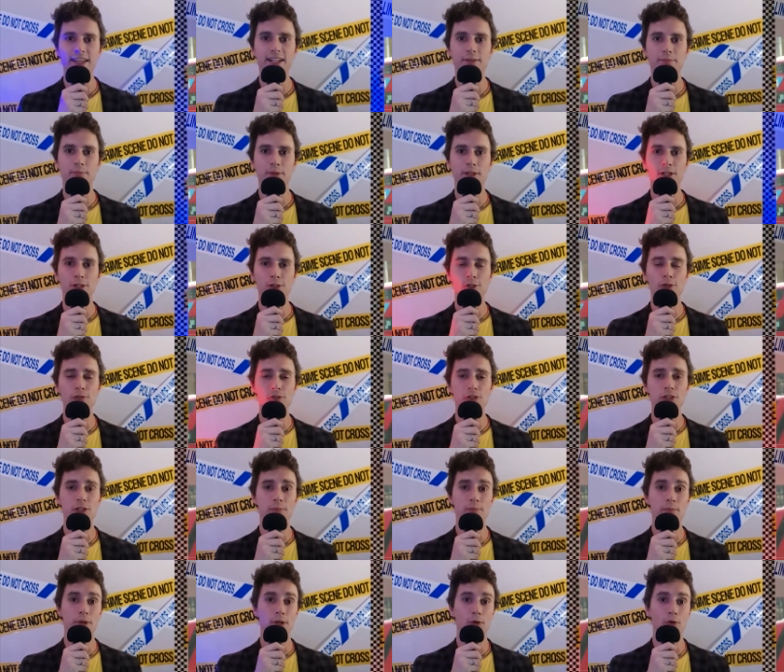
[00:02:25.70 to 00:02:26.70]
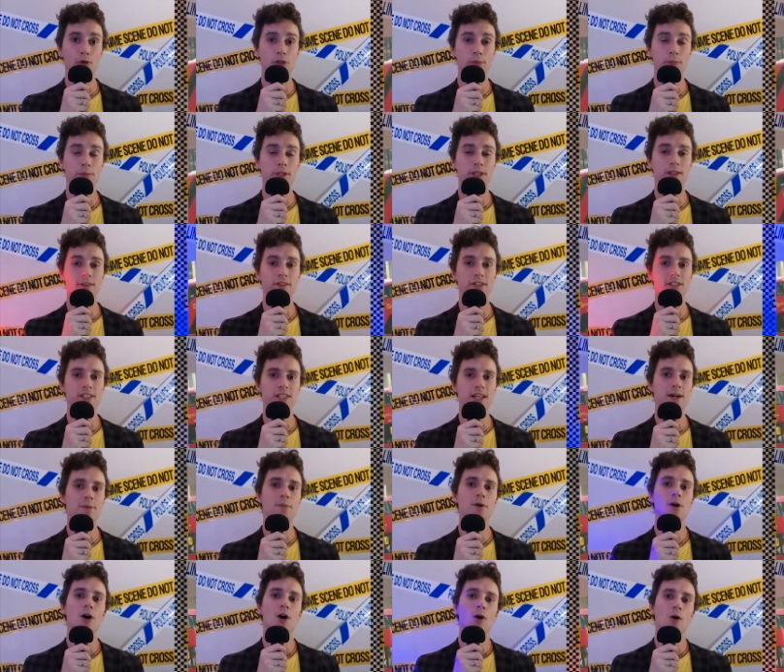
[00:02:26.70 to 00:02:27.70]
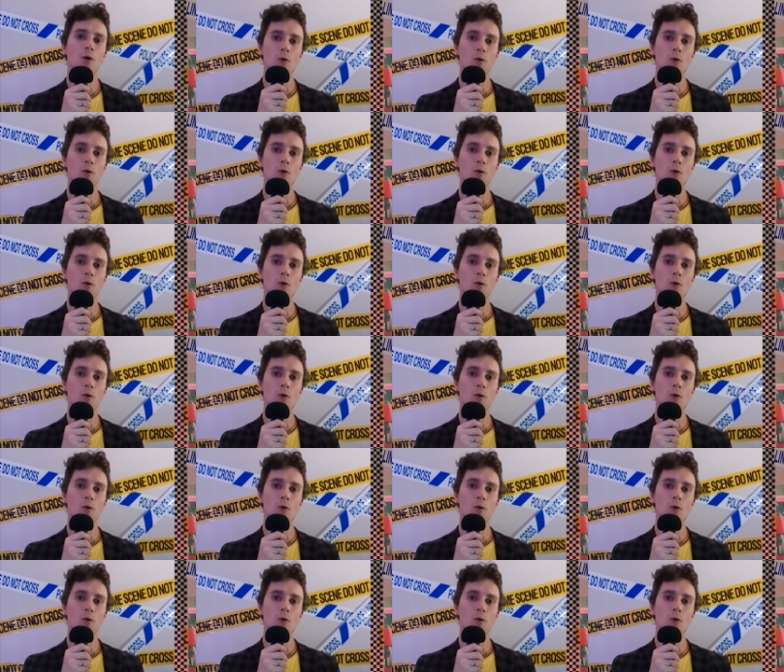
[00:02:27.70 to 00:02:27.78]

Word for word: И от поножовщины переходим к новостям